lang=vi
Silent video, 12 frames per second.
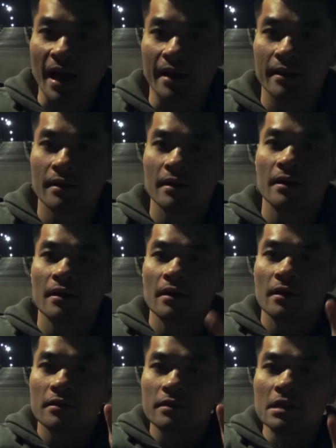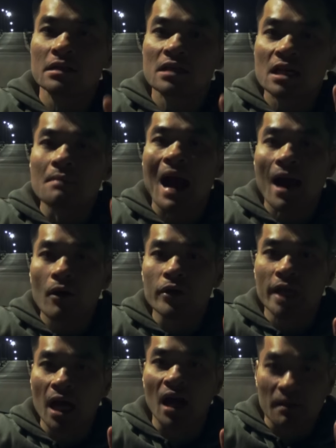này chưa bao
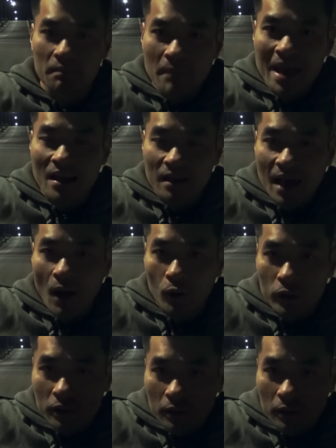giờ biết nhau